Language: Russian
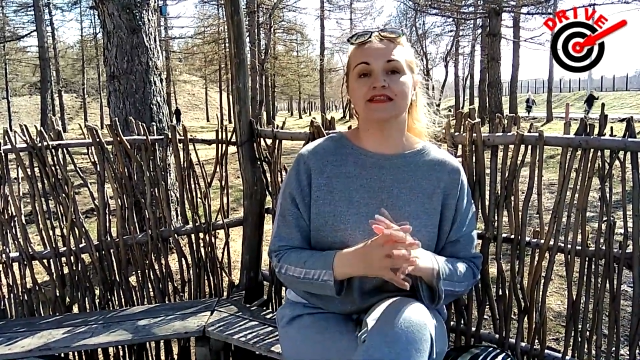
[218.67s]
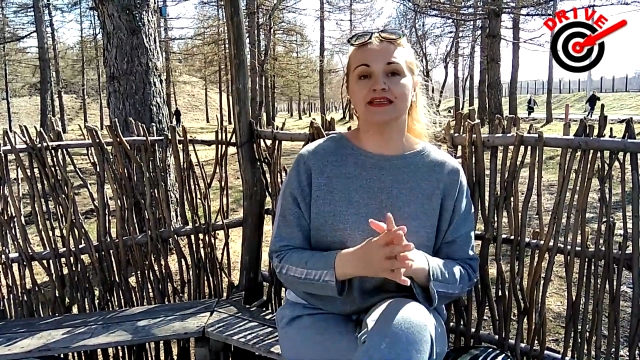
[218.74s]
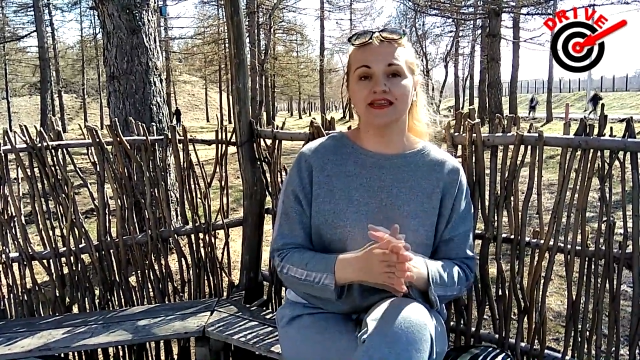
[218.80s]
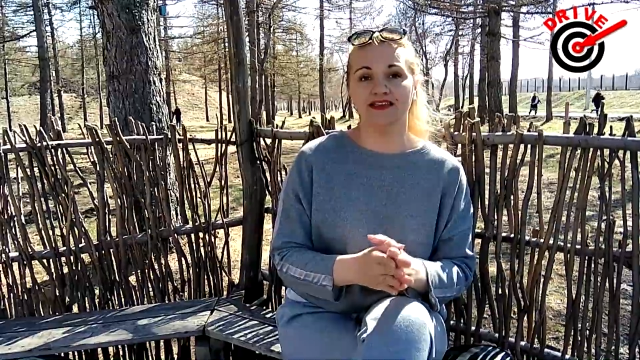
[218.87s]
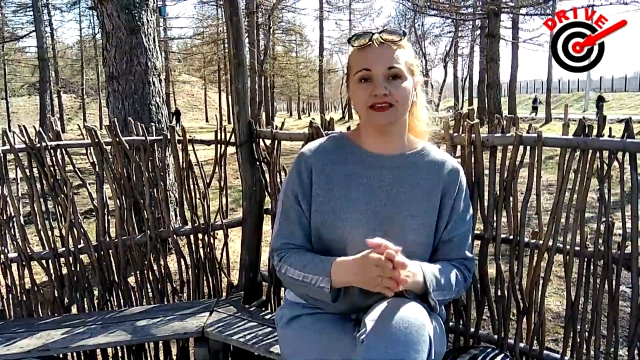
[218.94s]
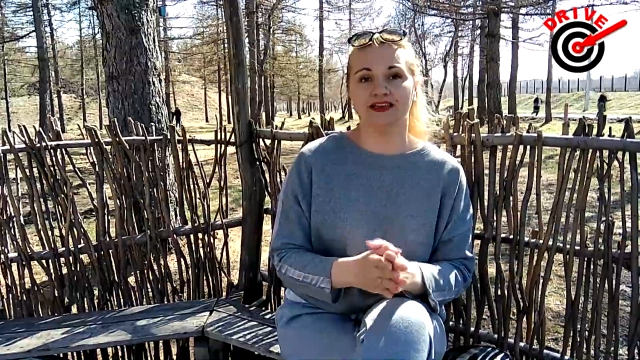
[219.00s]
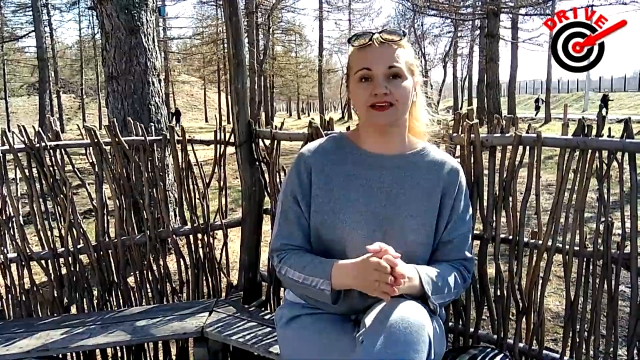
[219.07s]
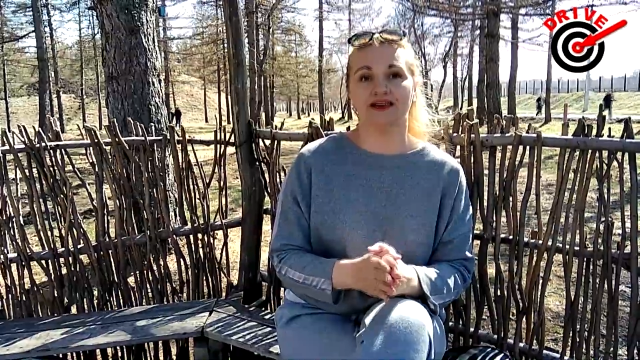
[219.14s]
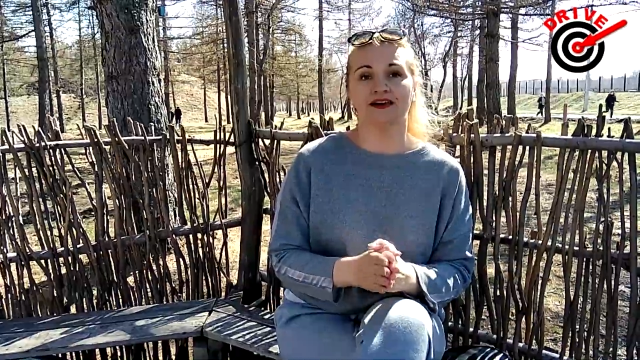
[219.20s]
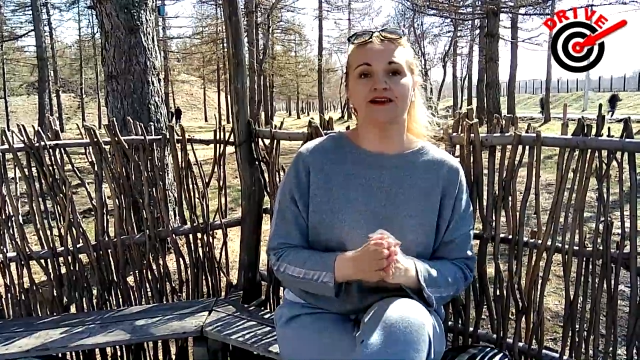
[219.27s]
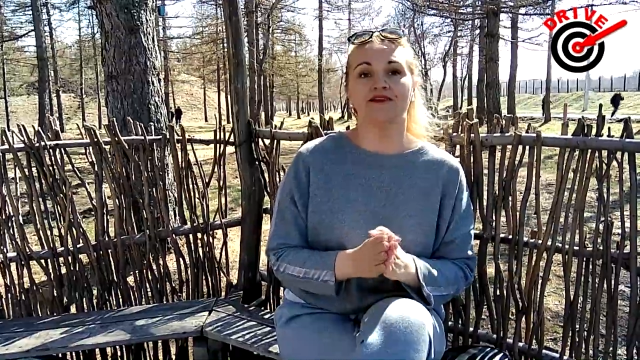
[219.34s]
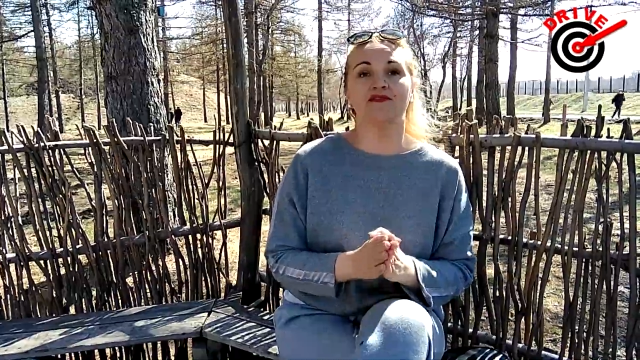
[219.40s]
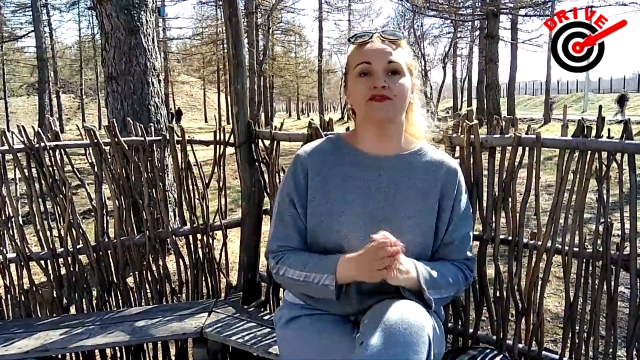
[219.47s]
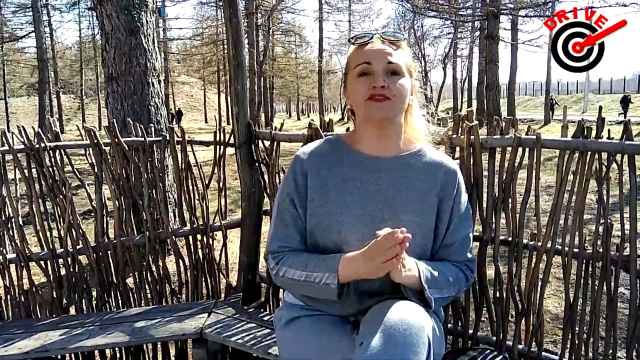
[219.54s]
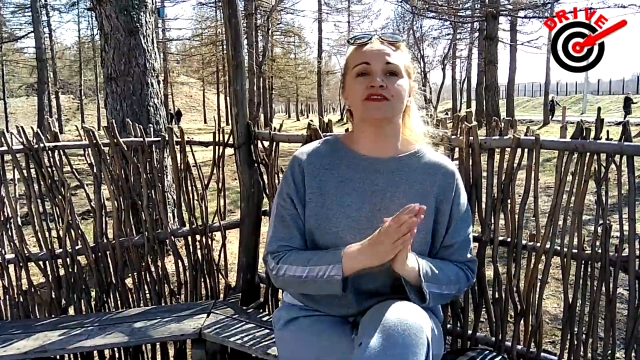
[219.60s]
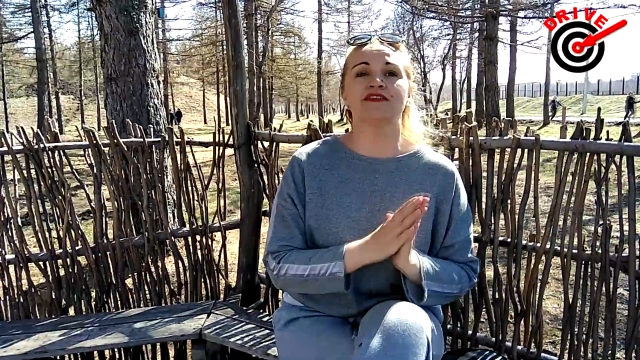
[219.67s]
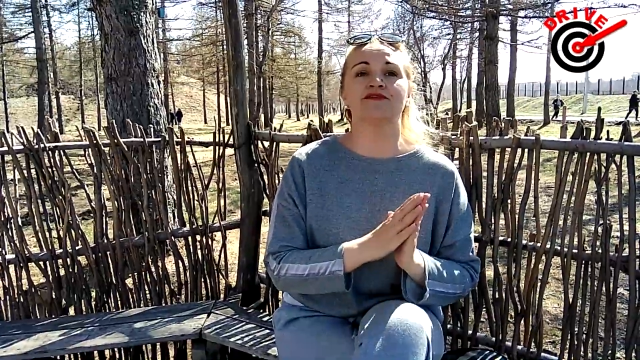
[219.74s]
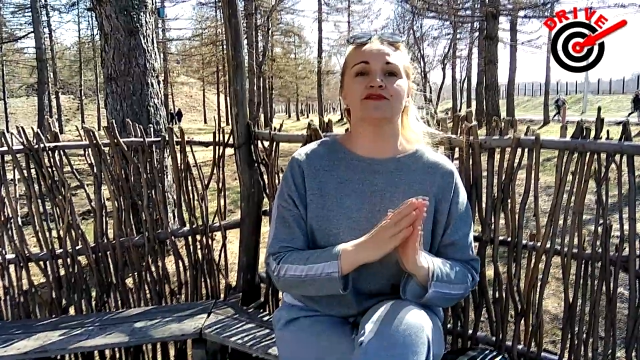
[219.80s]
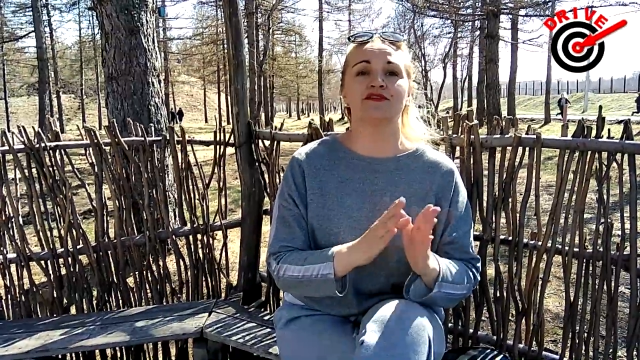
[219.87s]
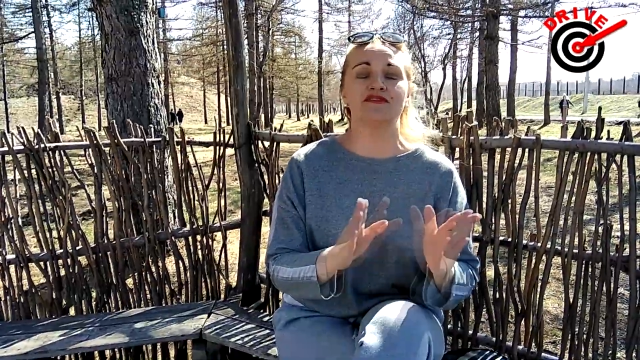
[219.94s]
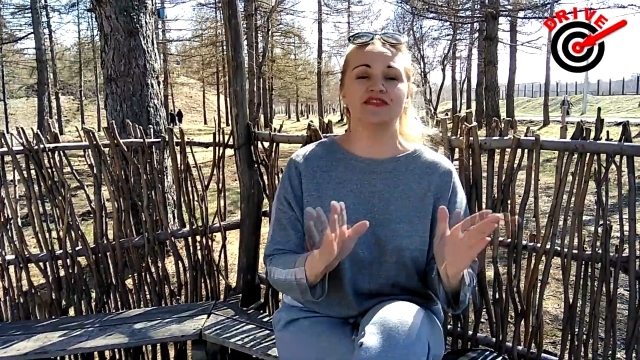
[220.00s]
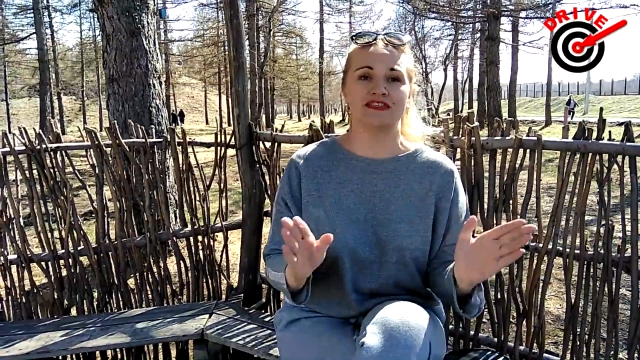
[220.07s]
Деньги
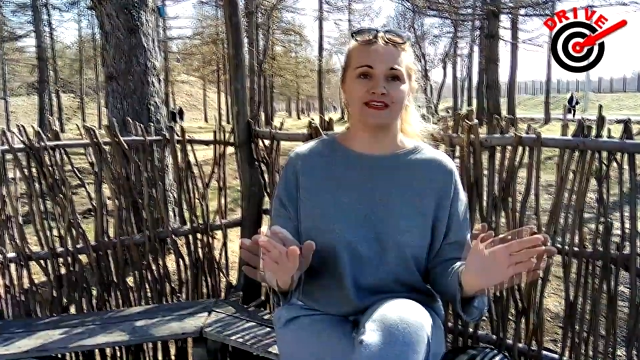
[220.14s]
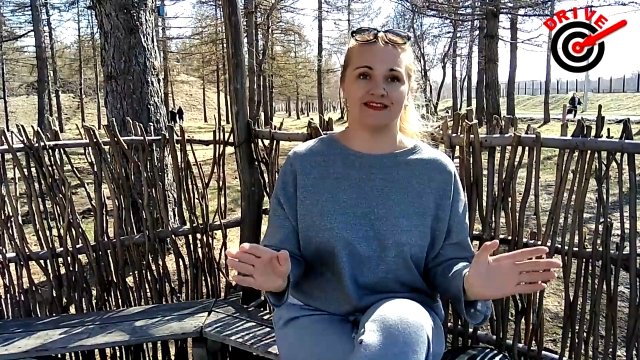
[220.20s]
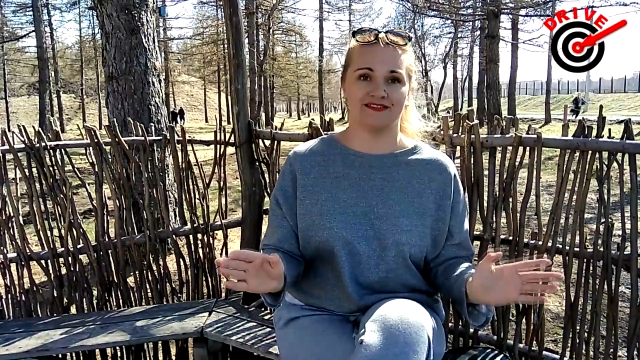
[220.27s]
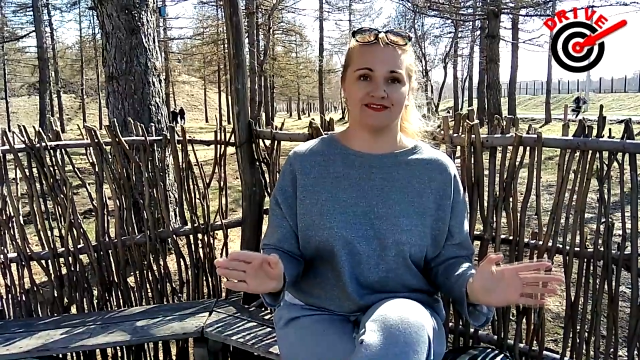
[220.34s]
входят во все